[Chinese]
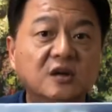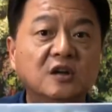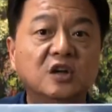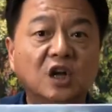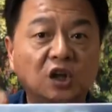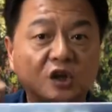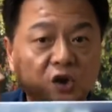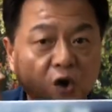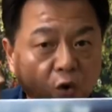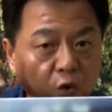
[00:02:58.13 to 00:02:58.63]

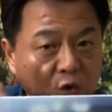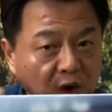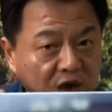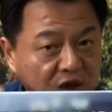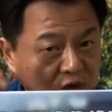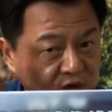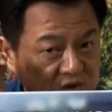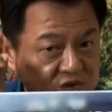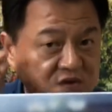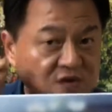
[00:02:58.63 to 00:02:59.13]
你都会
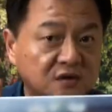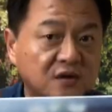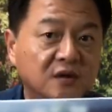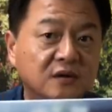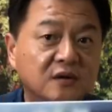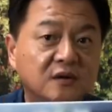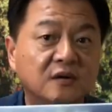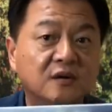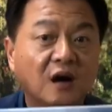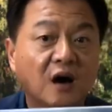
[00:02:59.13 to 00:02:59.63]
有事，
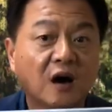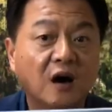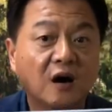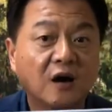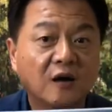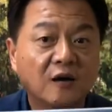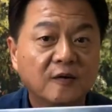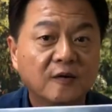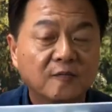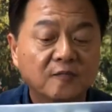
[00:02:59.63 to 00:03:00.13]
好，
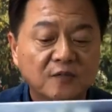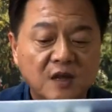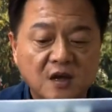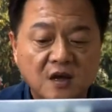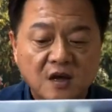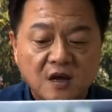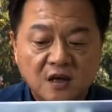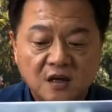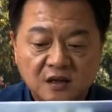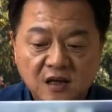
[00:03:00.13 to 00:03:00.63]

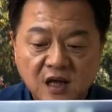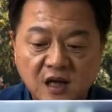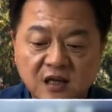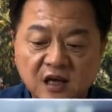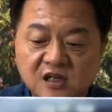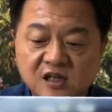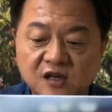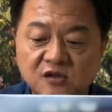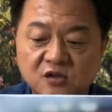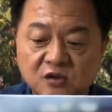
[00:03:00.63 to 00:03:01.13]
那他
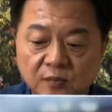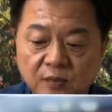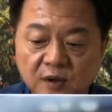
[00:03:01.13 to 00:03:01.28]
讲什